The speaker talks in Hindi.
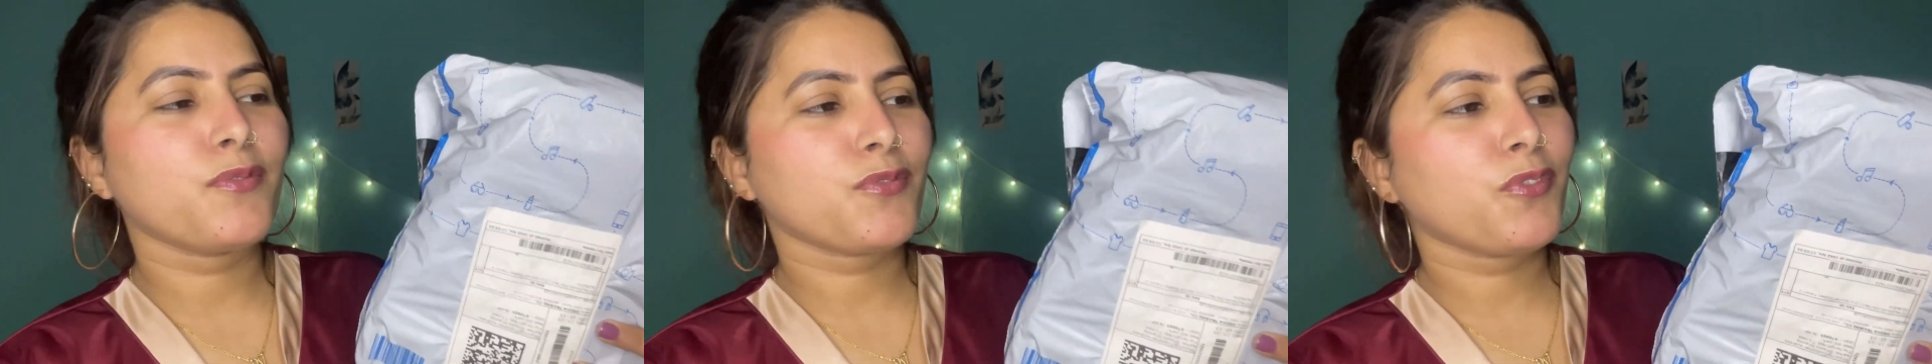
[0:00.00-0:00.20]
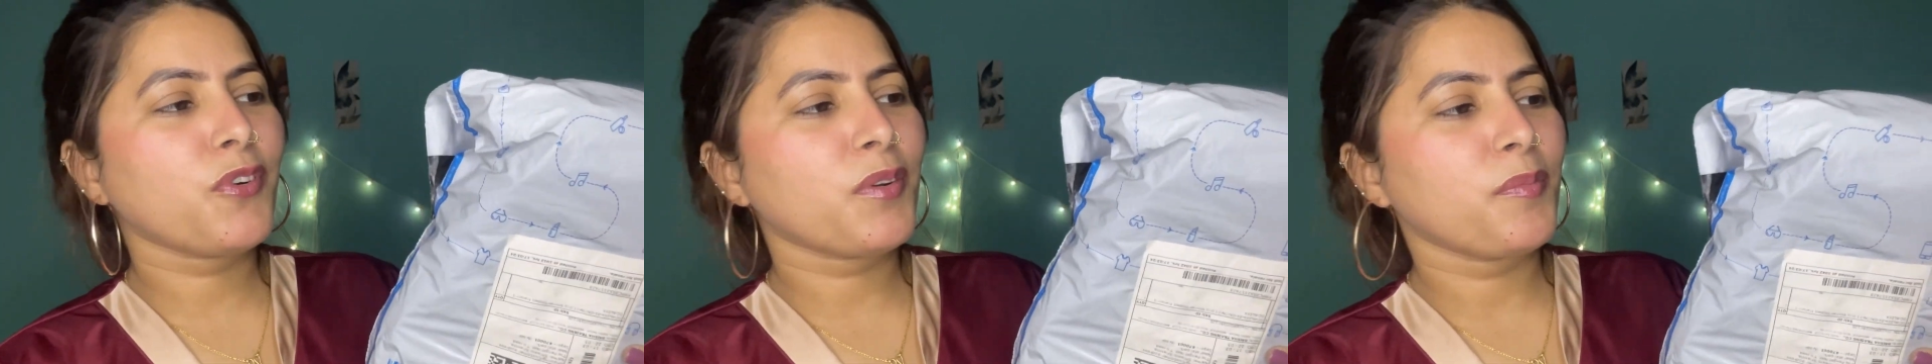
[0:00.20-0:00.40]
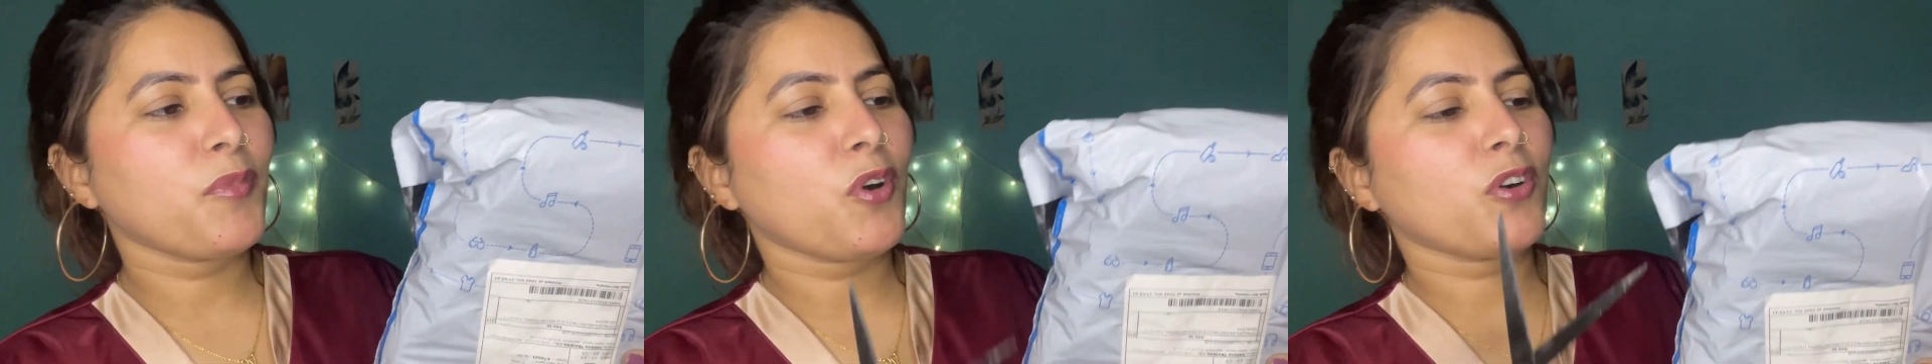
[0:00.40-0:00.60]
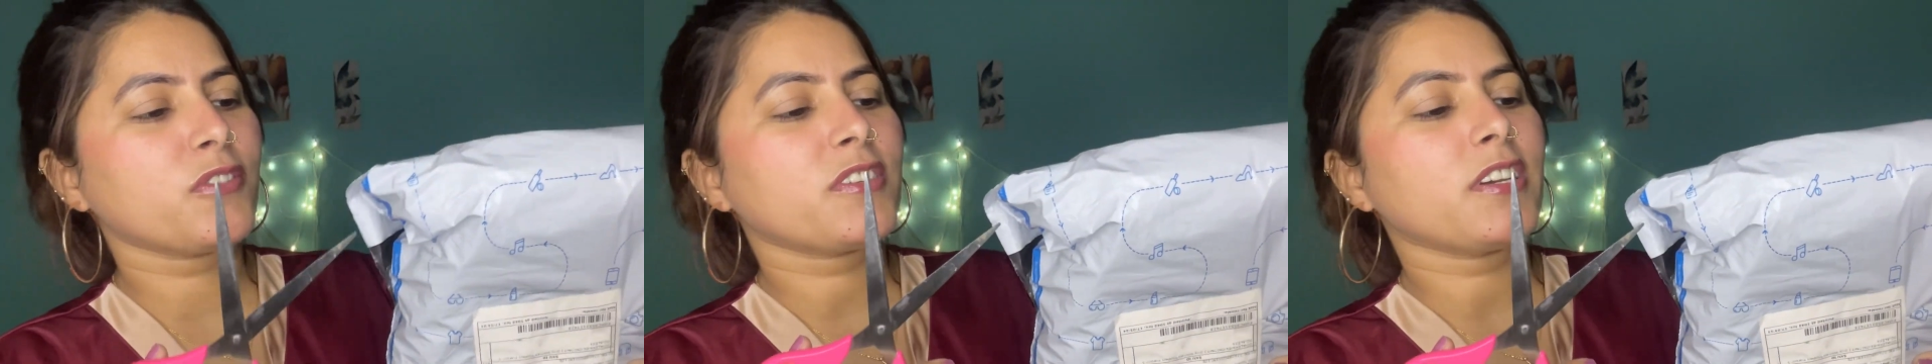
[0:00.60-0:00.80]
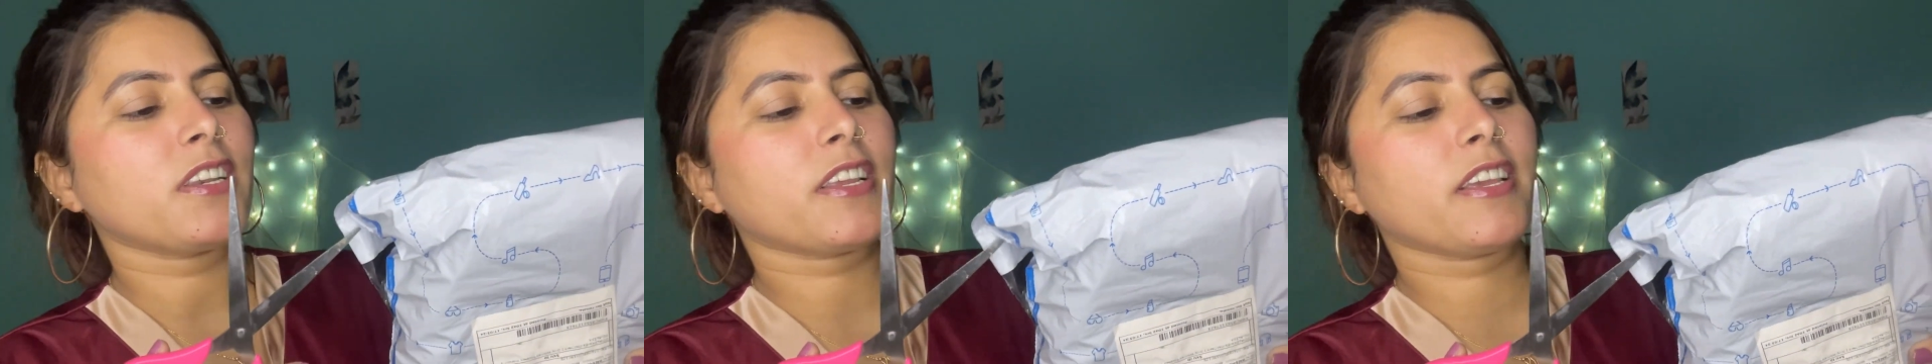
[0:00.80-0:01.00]
उसको
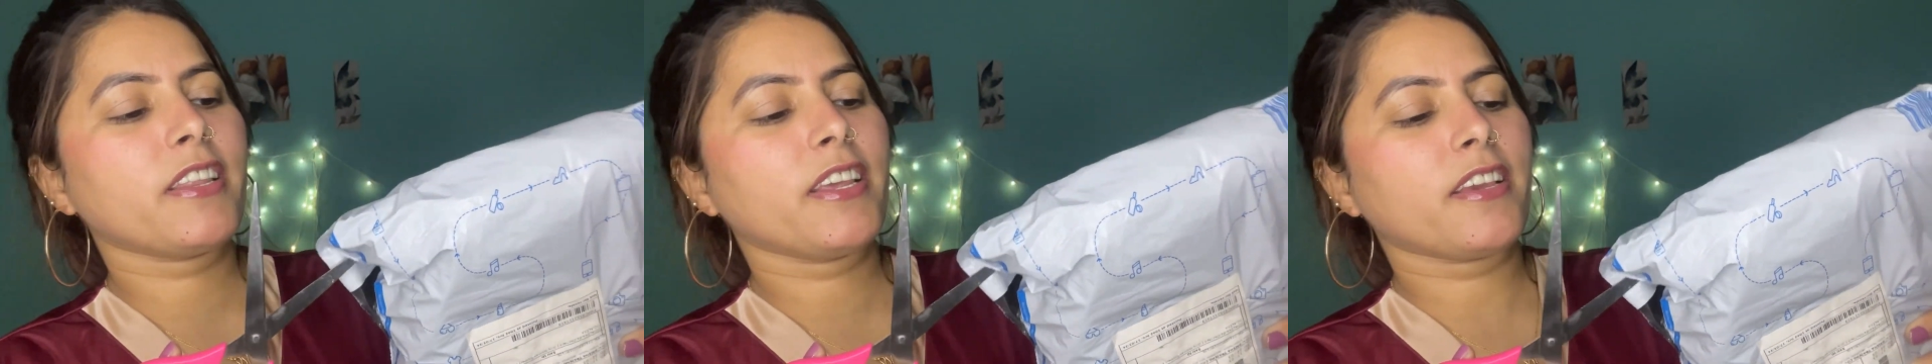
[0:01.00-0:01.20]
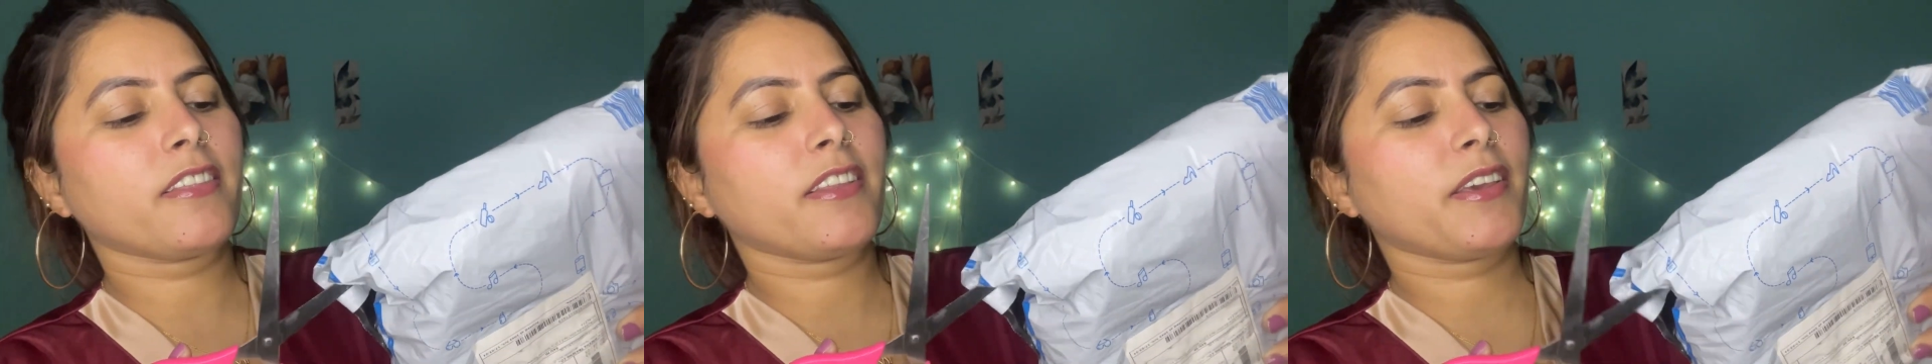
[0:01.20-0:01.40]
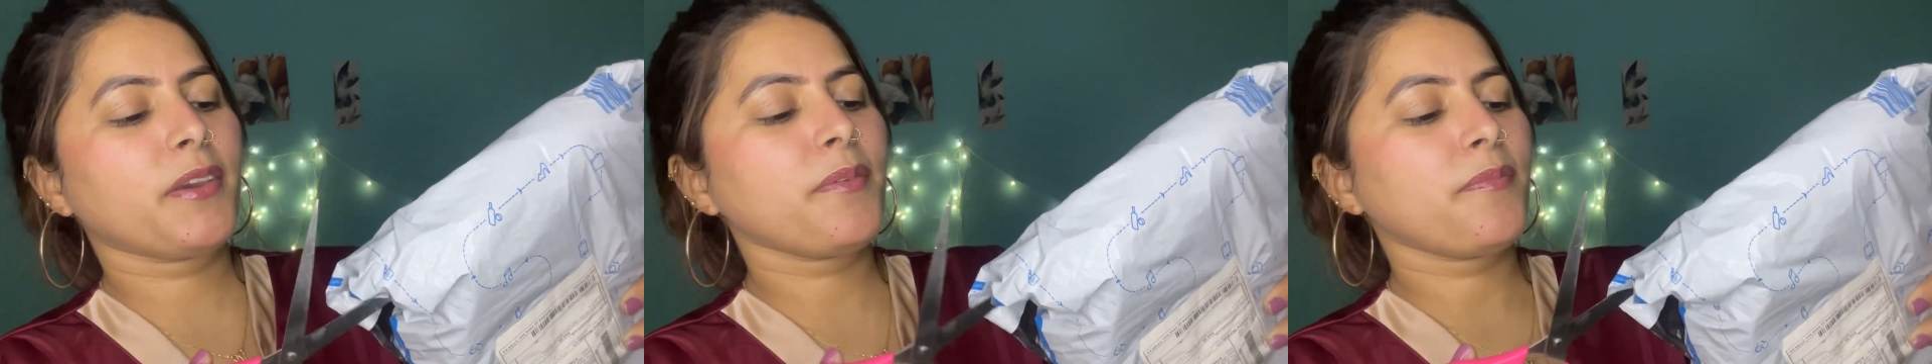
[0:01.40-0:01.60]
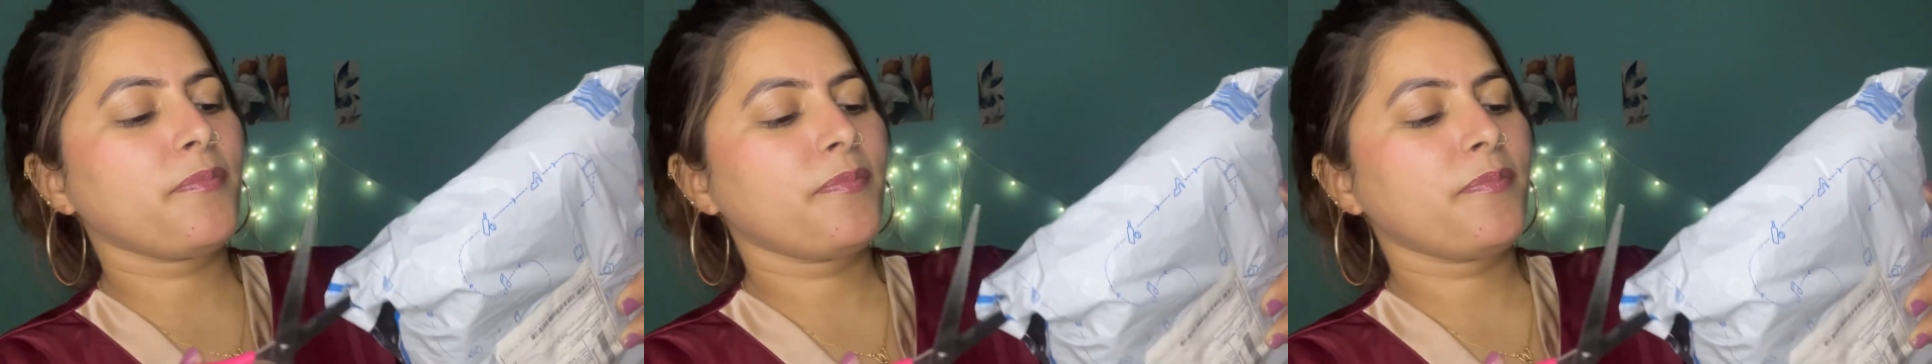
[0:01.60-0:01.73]
अनबॉक्स करके देखते हैं